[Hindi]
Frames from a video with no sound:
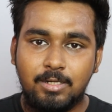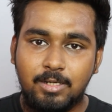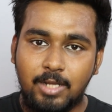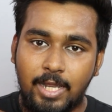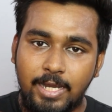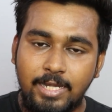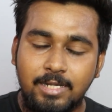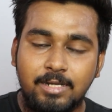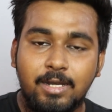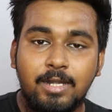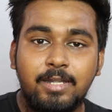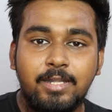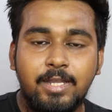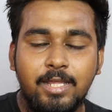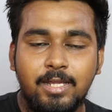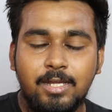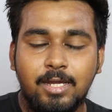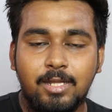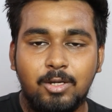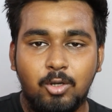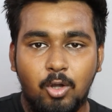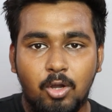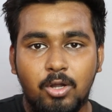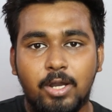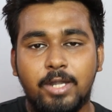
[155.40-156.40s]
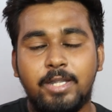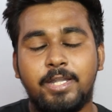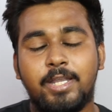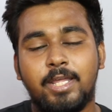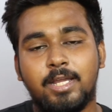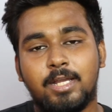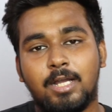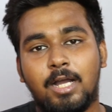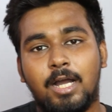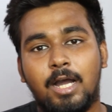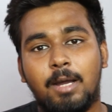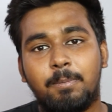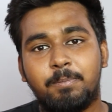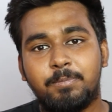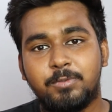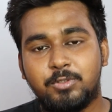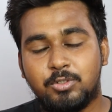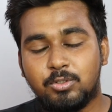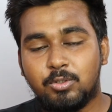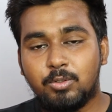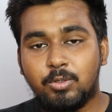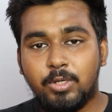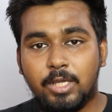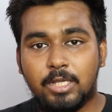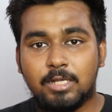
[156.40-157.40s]
नाइन घंटे का नौ घंटे का आप
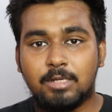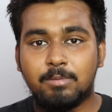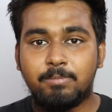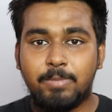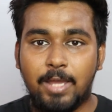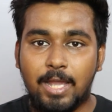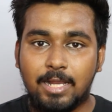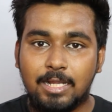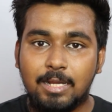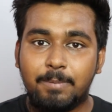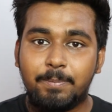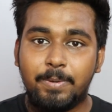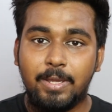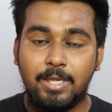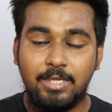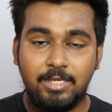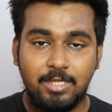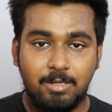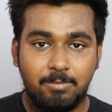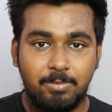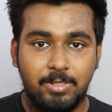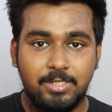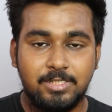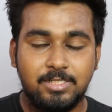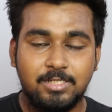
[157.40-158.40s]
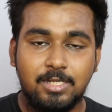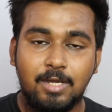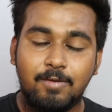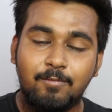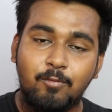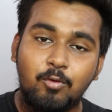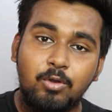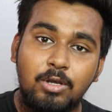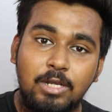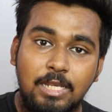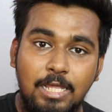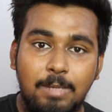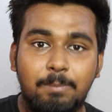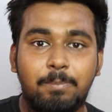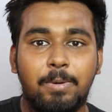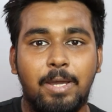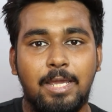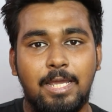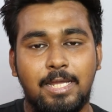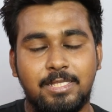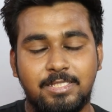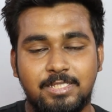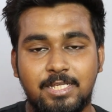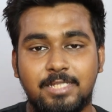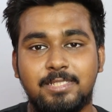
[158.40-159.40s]
जो एक बैकअप है ईयरबड्स का वो ले
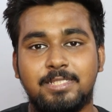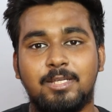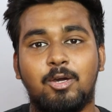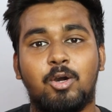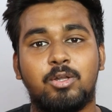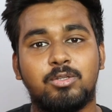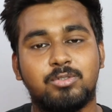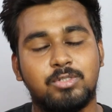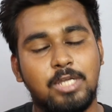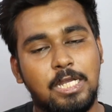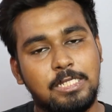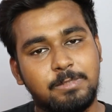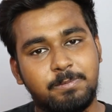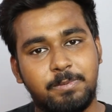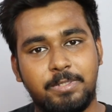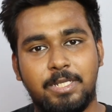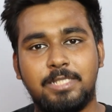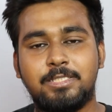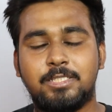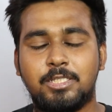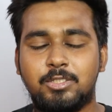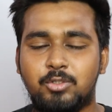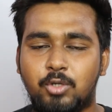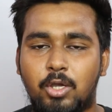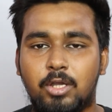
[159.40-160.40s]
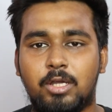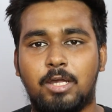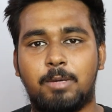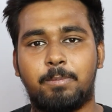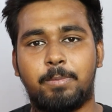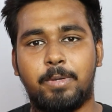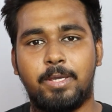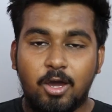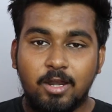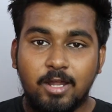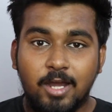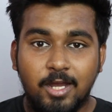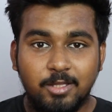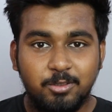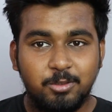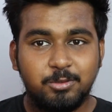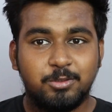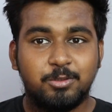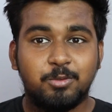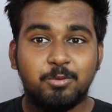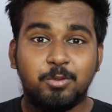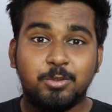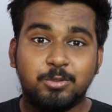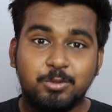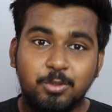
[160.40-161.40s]
पाए अच्छे से और उसका एक्सपीरियंस एंजॉय कर पाए और हाँ
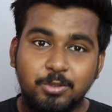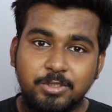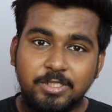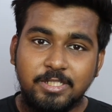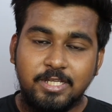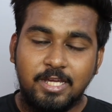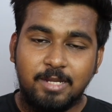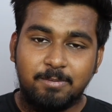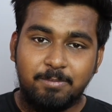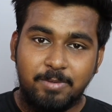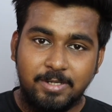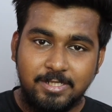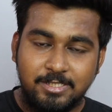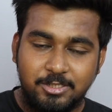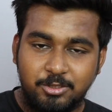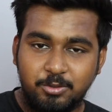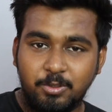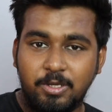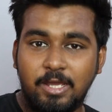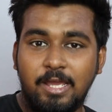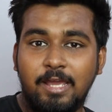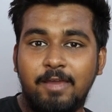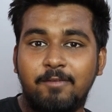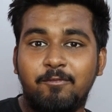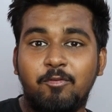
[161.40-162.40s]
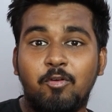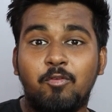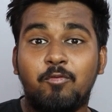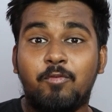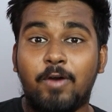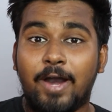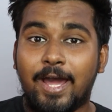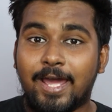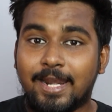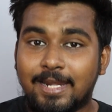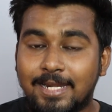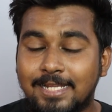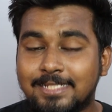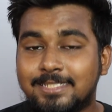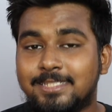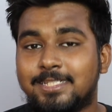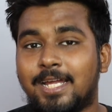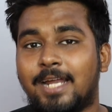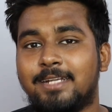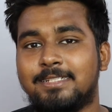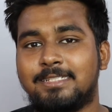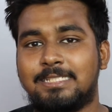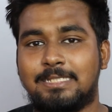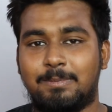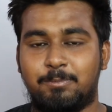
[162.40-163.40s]
दोस्तों कुछ कुछ ईयरबड्स जो हैं वो वायरलेस
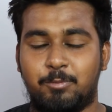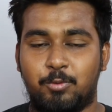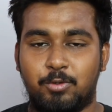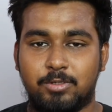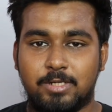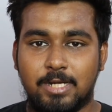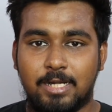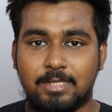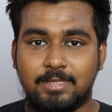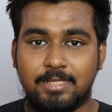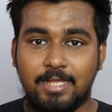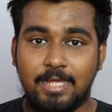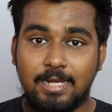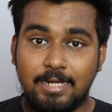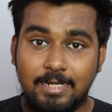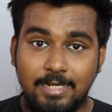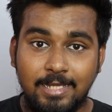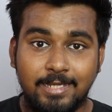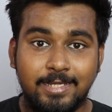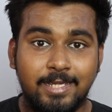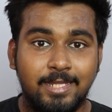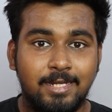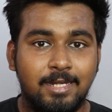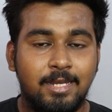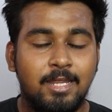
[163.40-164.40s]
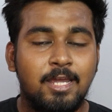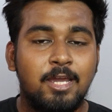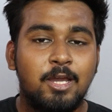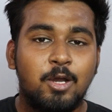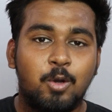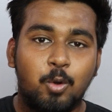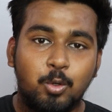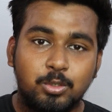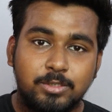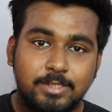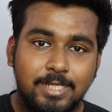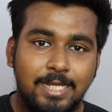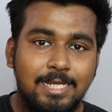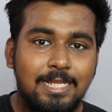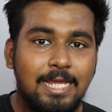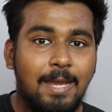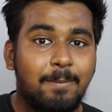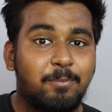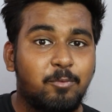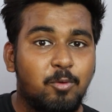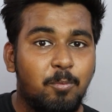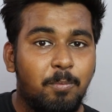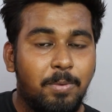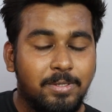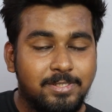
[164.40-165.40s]
चार्जिंग सपोर्ट करते हैं लेकिन उसके लिए
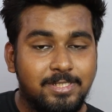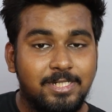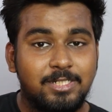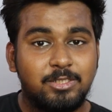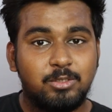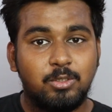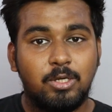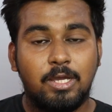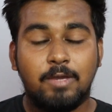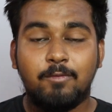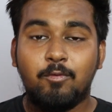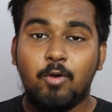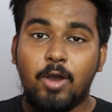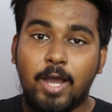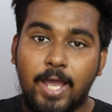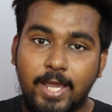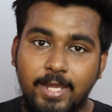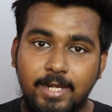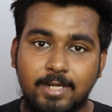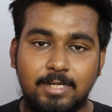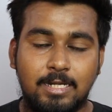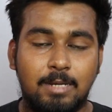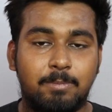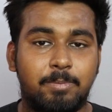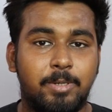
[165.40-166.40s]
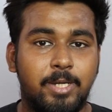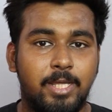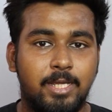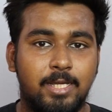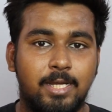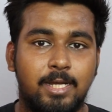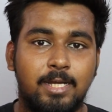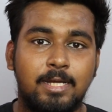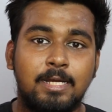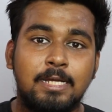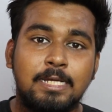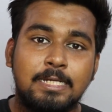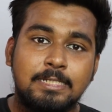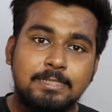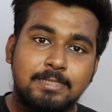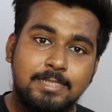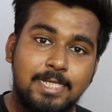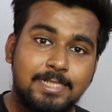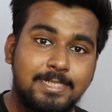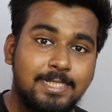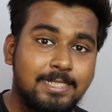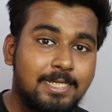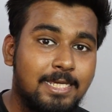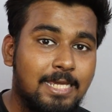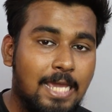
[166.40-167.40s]
आपको बजट जो है वो हाई रखना पड़ेगा
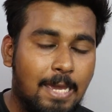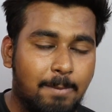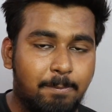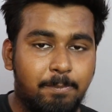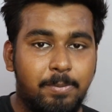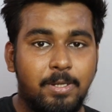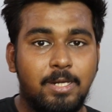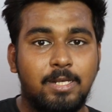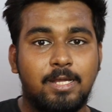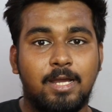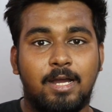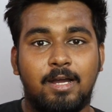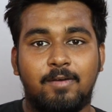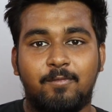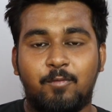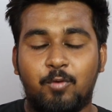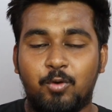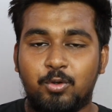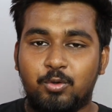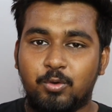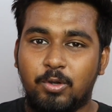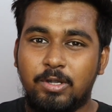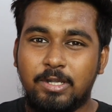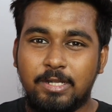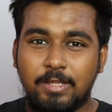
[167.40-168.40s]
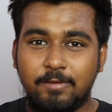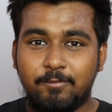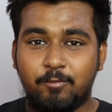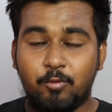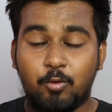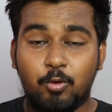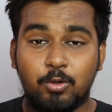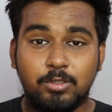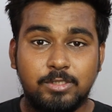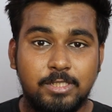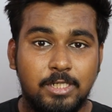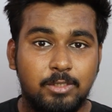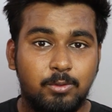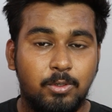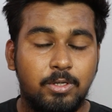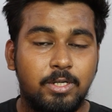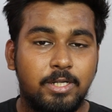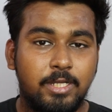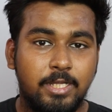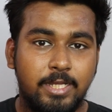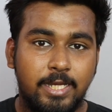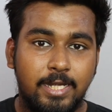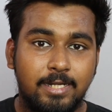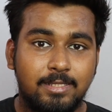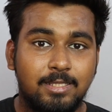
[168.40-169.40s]
जैसे कि एप्पल का वो ट्वेंटी फोर से
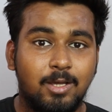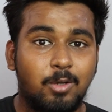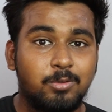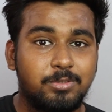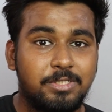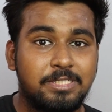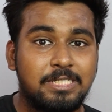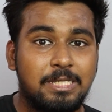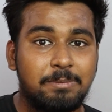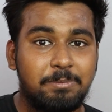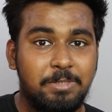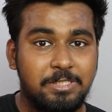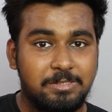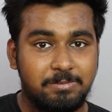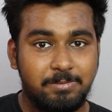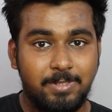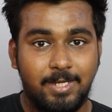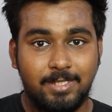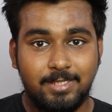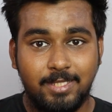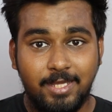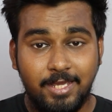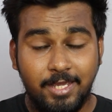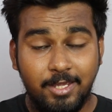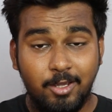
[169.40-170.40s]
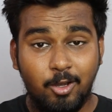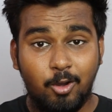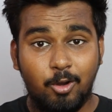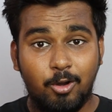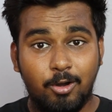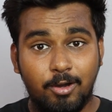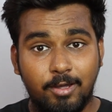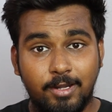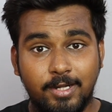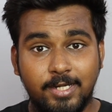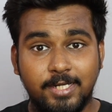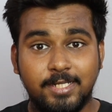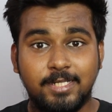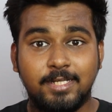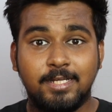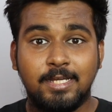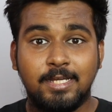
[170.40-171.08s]
ट्वेंटी एट थाउजेंड के बीच में आता है और